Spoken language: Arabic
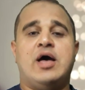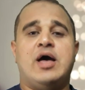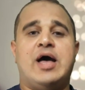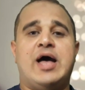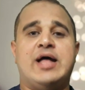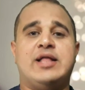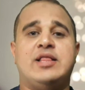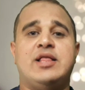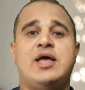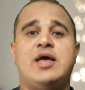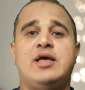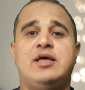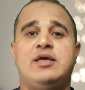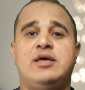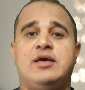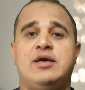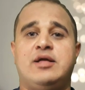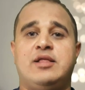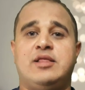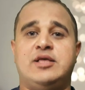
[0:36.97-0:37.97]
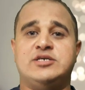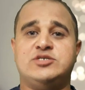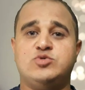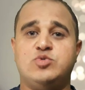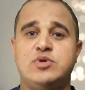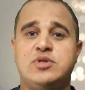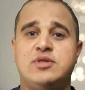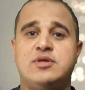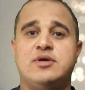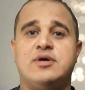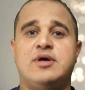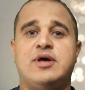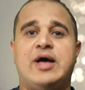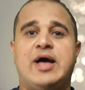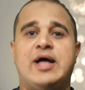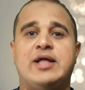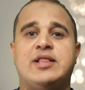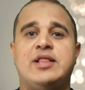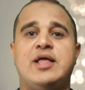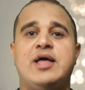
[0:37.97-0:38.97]
هتلاقي الاسود
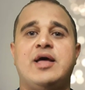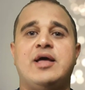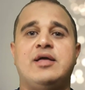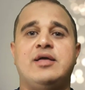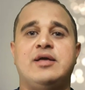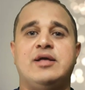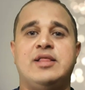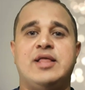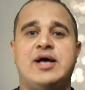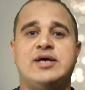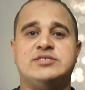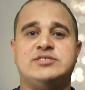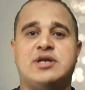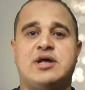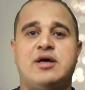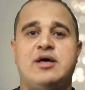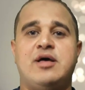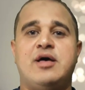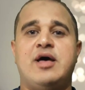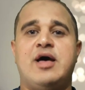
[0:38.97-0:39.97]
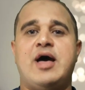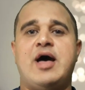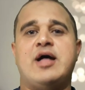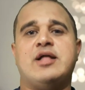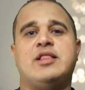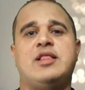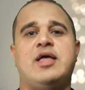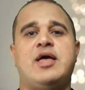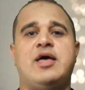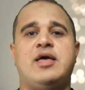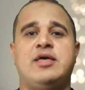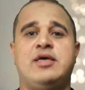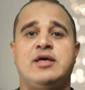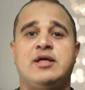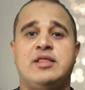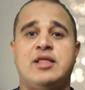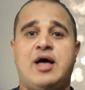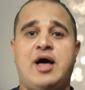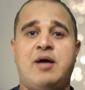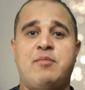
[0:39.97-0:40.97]
هتلاقي الازرق هتلاقي
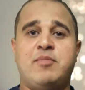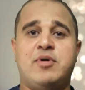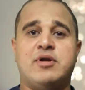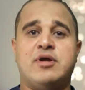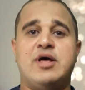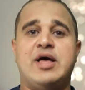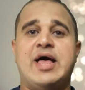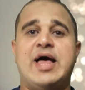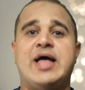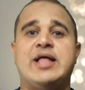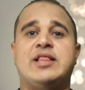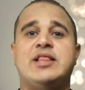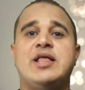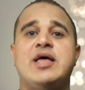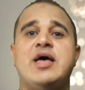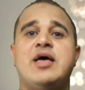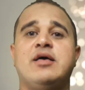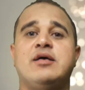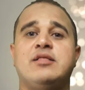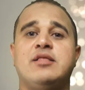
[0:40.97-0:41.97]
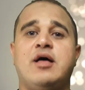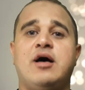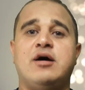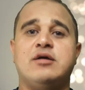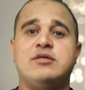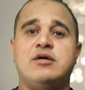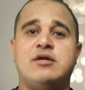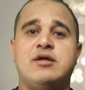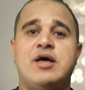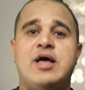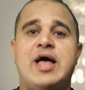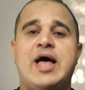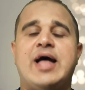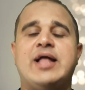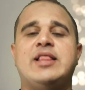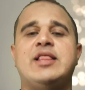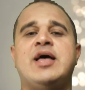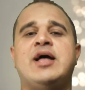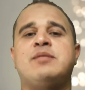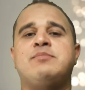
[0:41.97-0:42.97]
الاحمر هتلاقي الاخضر
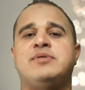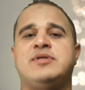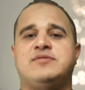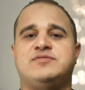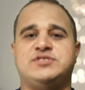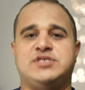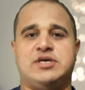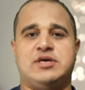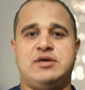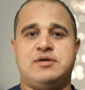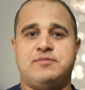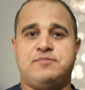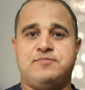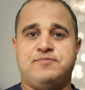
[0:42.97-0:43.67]
هتلاقي البنفسجي